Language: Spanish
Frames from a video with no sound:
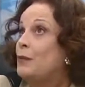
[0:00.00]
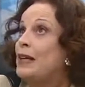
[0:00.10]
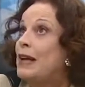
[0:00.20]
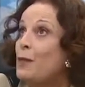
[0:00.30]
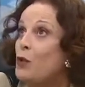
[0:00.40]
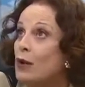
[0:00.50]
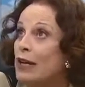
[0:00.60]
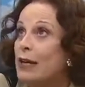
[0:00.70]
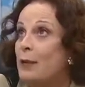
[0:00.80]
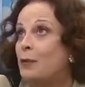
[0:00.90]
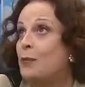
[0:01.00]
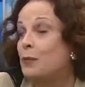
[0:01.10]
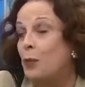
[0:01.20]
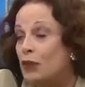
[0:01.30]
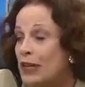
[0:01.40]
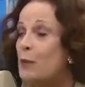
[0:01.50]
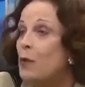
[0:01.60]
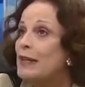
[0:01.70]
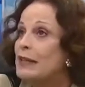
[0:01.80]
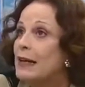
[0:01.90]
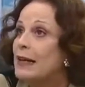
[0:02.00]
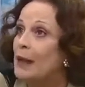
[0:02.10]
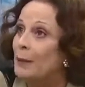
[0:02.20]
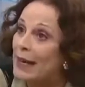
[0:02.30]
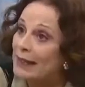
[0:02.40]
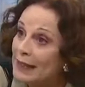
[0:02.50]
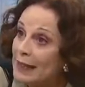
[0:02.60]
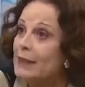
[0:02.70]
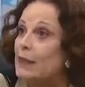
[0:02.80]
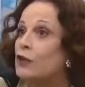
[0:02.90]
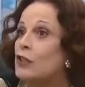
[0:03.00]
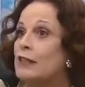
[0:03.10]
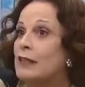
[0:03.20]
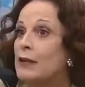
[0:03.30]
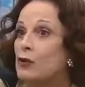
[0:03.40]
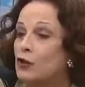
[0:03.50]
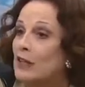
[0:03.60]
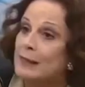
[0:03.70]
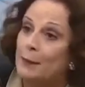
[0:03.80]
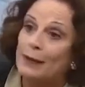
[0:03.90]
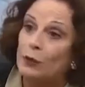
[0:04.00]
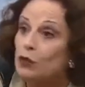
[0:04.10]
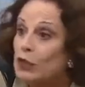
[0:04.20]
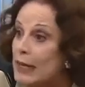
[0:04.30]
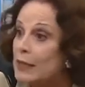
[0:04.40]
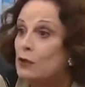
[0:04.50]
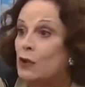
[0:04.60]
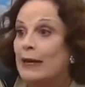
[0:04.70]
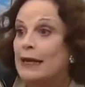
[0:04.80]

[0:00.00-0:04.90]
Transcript: digamos que podríamos pensar que a partir de los 10 años él se va nutriendo,